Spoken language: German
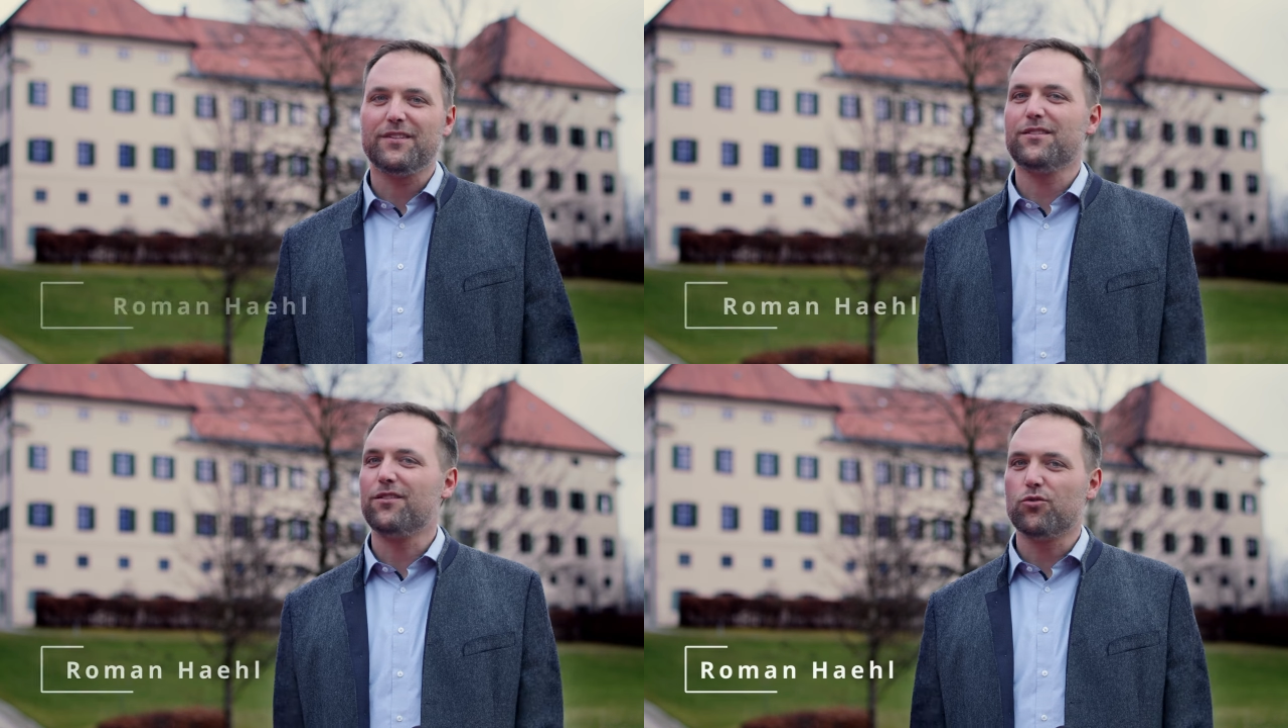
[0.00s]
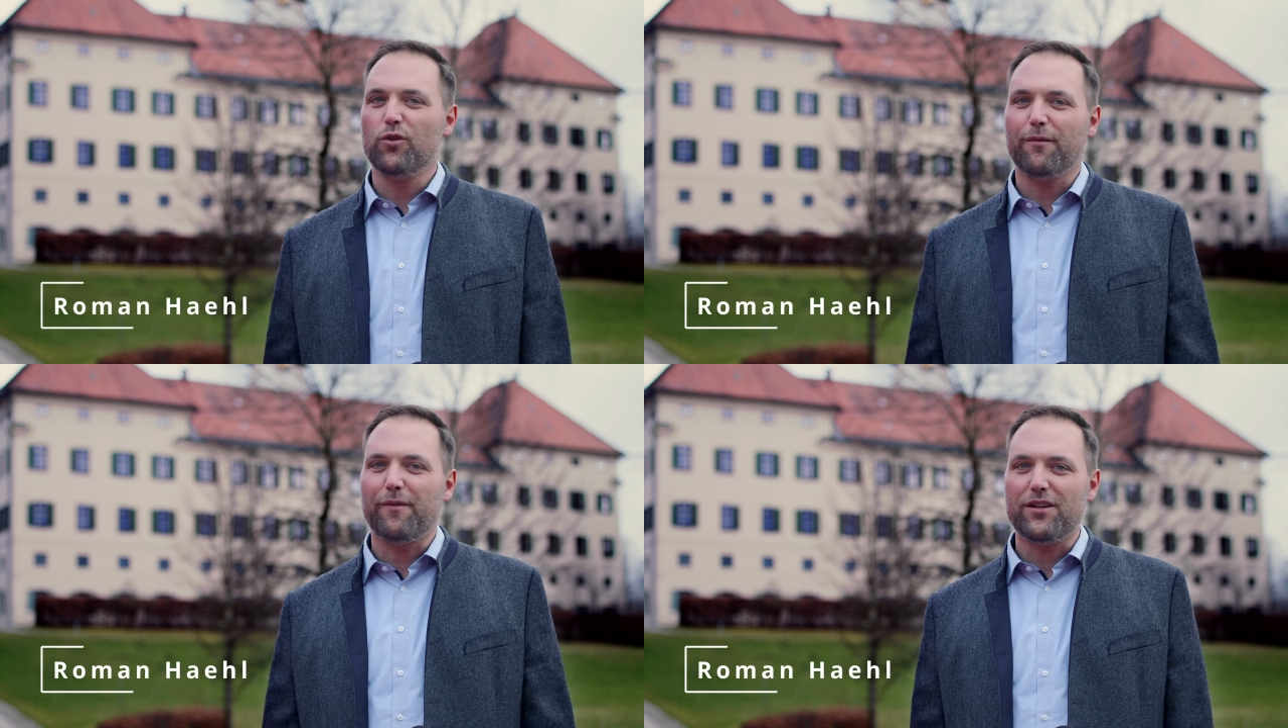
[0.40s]
das ist die
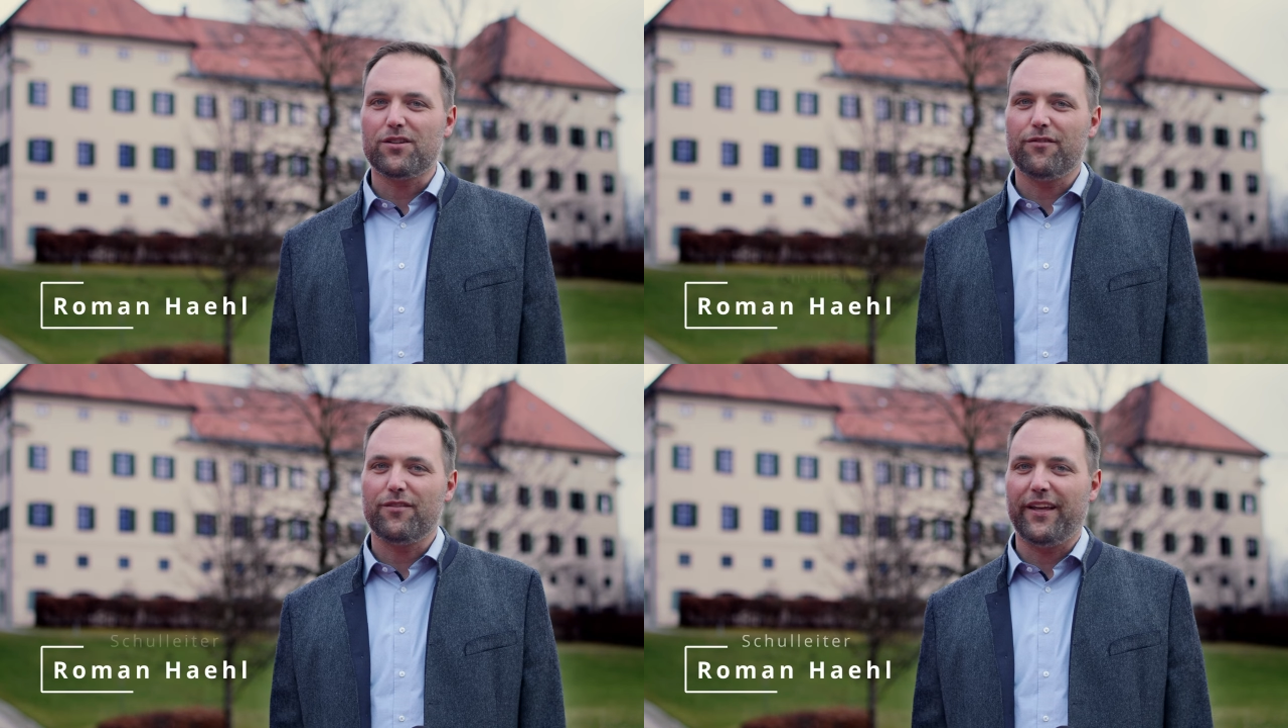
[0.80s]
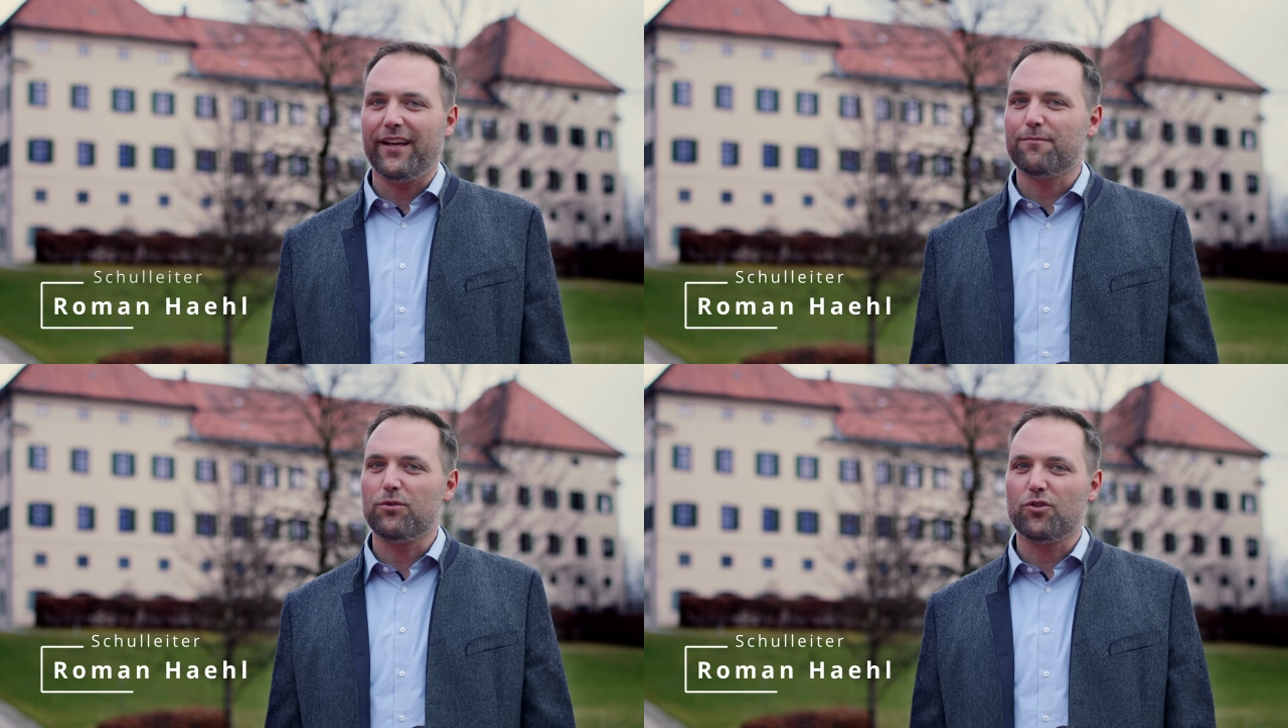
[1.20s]
Schulgemeinschaft der
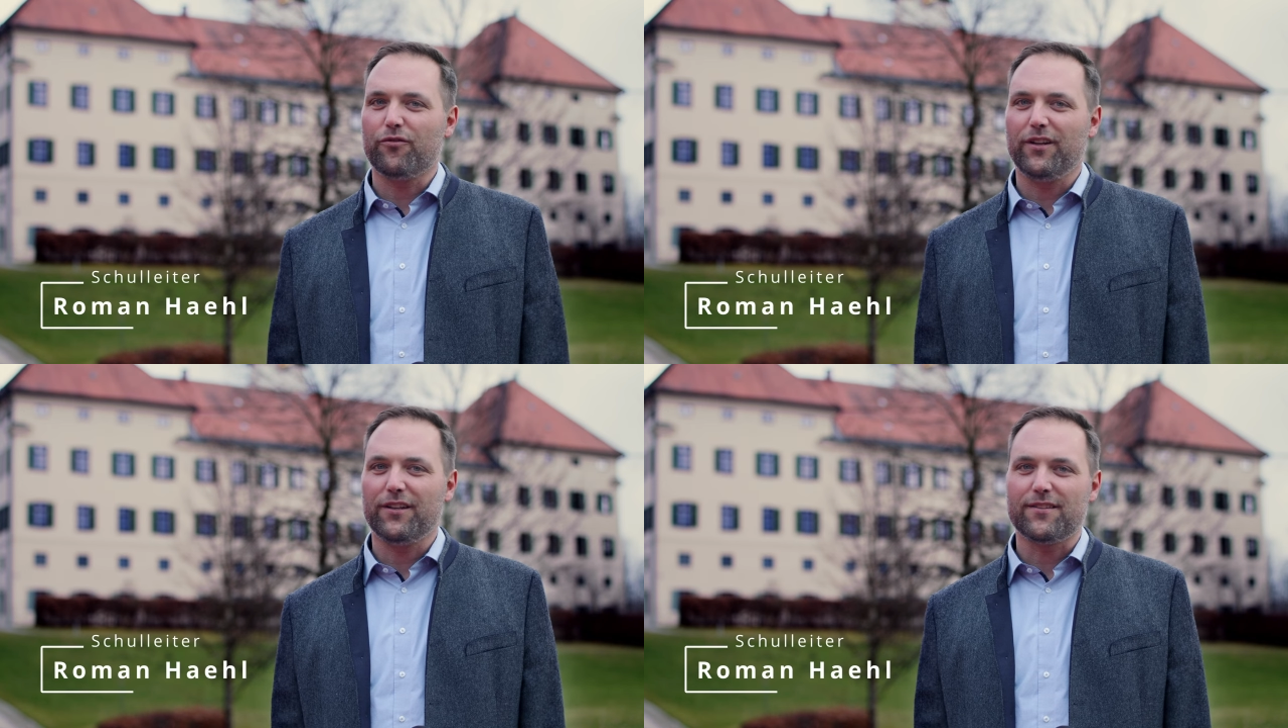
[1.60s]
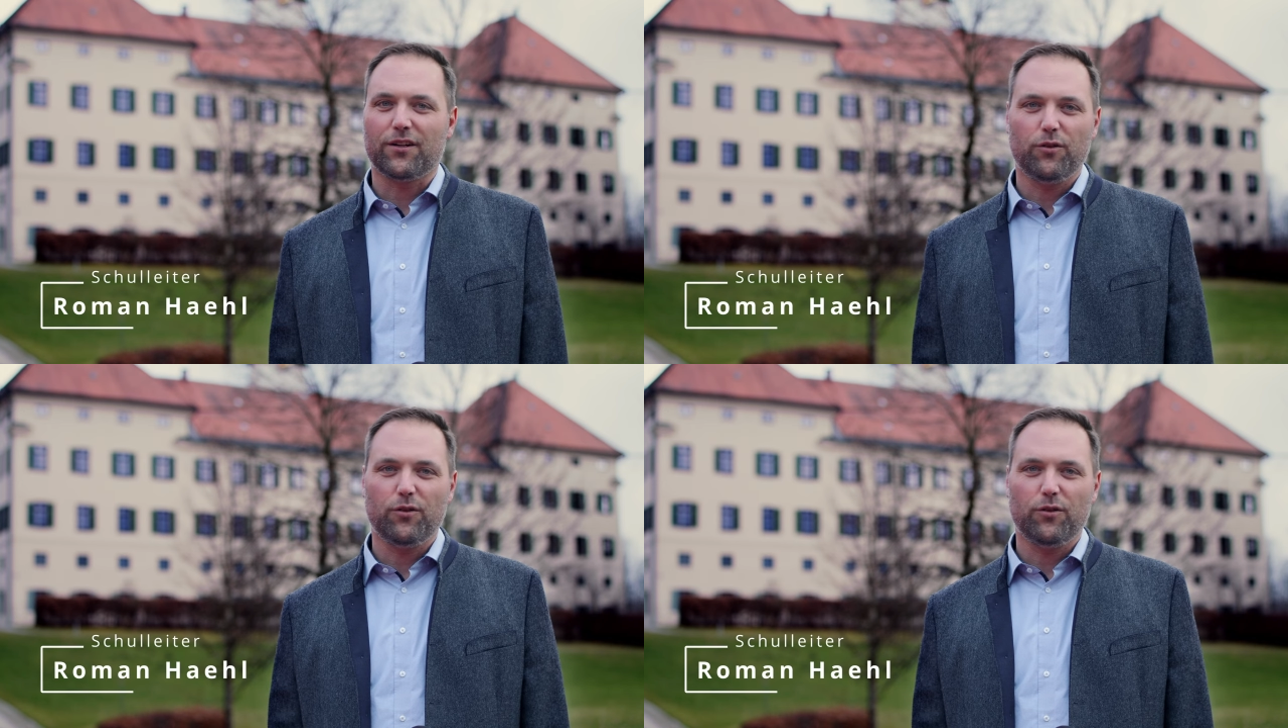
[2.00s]
erzbischöflichen St.